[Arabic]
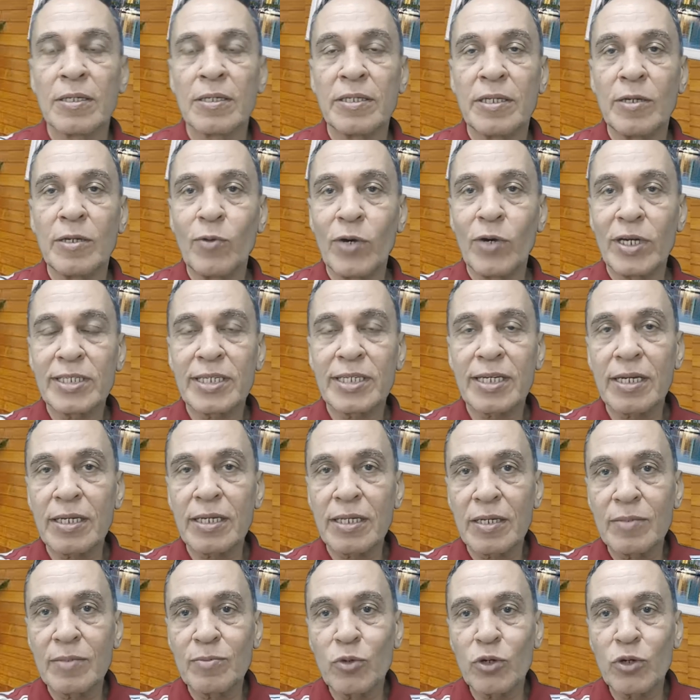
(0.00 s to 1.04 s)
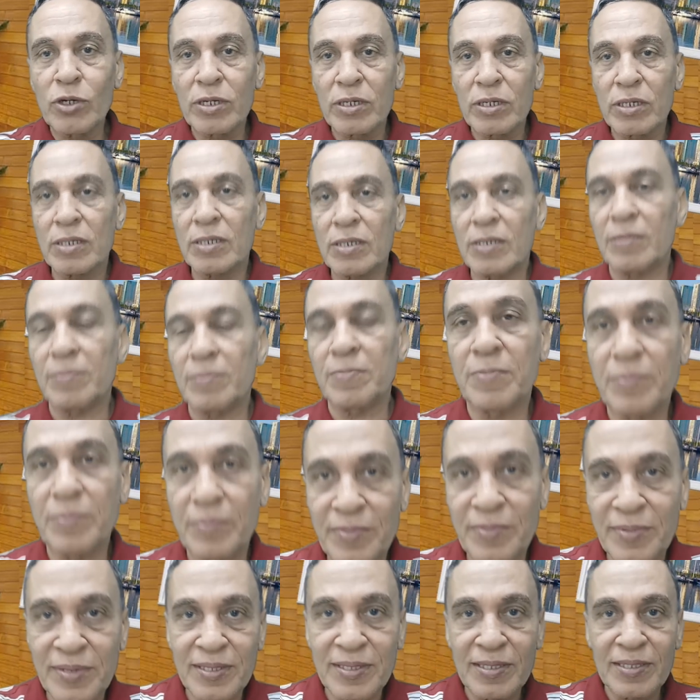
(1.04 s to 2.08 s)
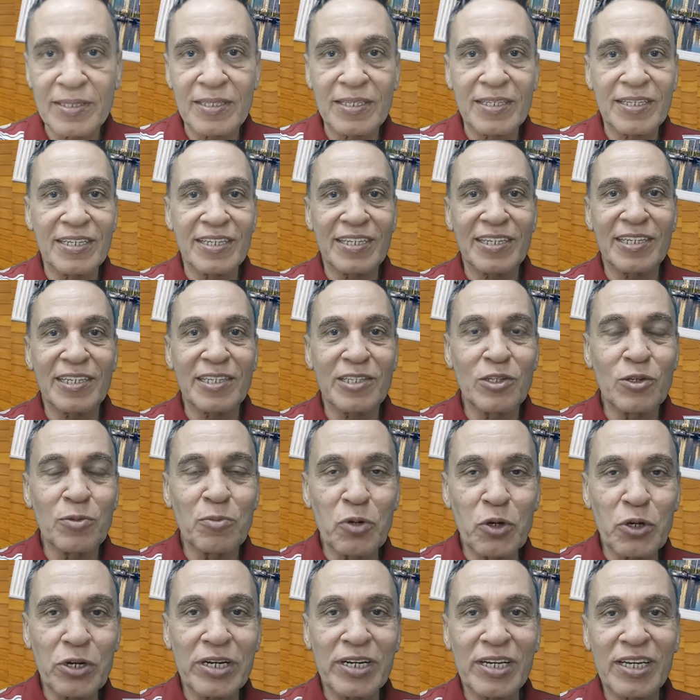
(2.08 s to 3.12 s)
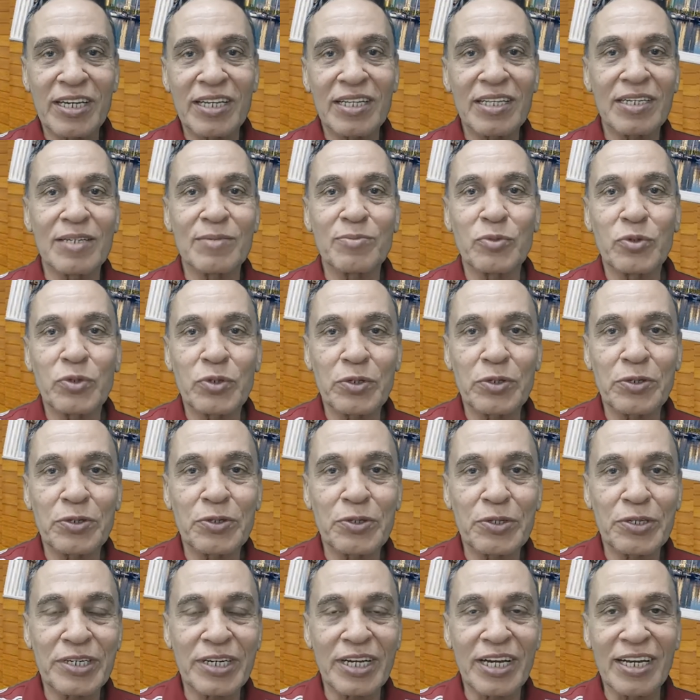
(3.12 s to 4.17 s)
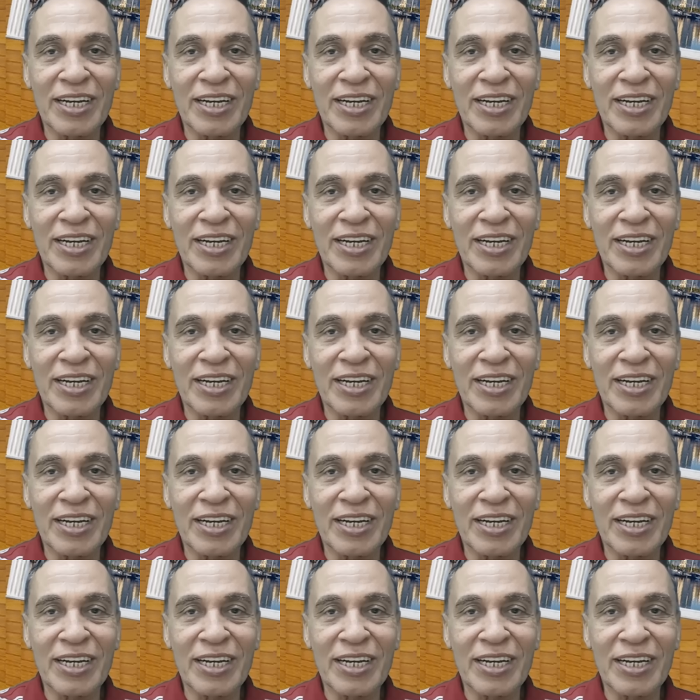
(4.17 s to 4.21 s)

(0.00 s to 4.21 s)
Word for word: دلوقتي كده نمر نمر كده مرور